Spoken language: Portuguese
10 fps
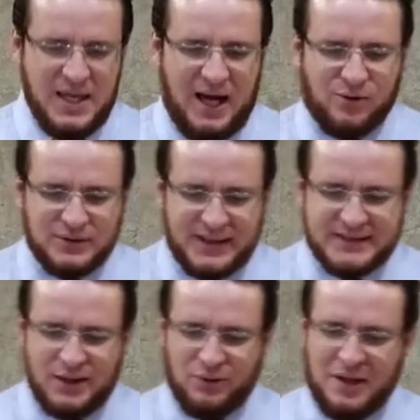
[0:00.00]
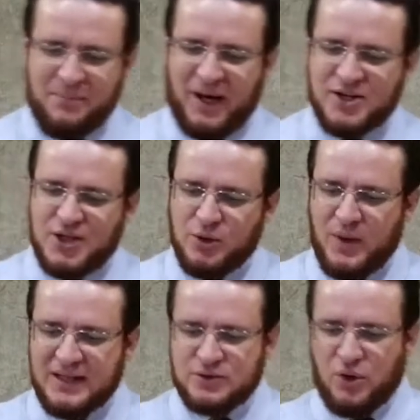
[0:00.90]
E aconteceu que,
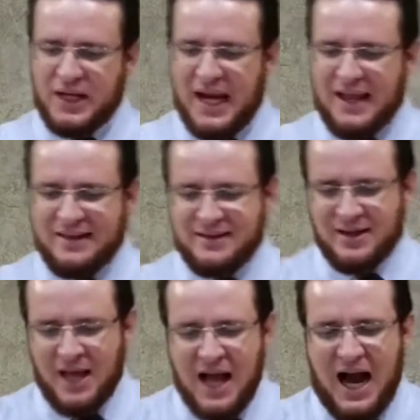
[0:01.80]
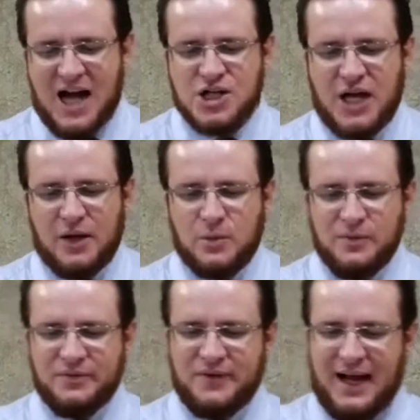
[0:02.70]
partindo eles do Oriente, acharam
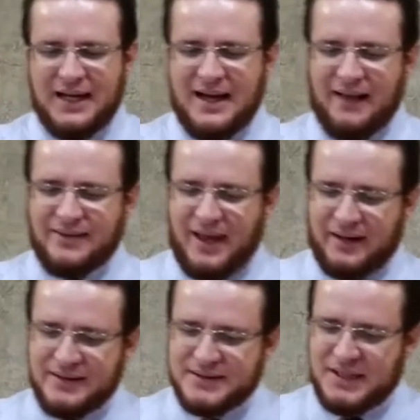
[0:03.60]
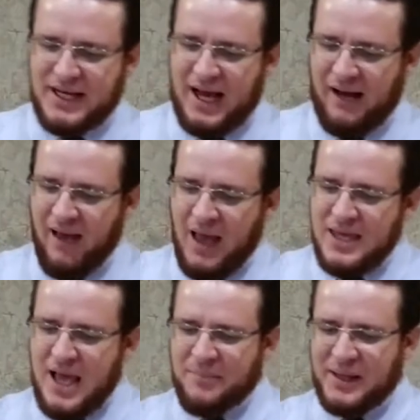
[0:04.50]
um vale na terra de Siná
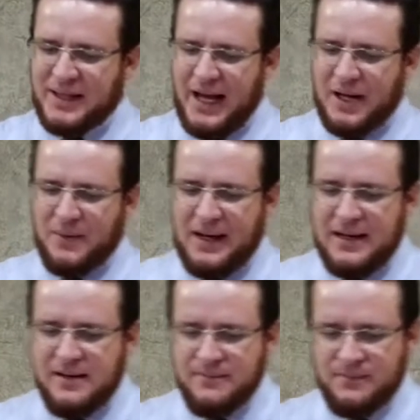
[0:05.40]
e habitaram ali.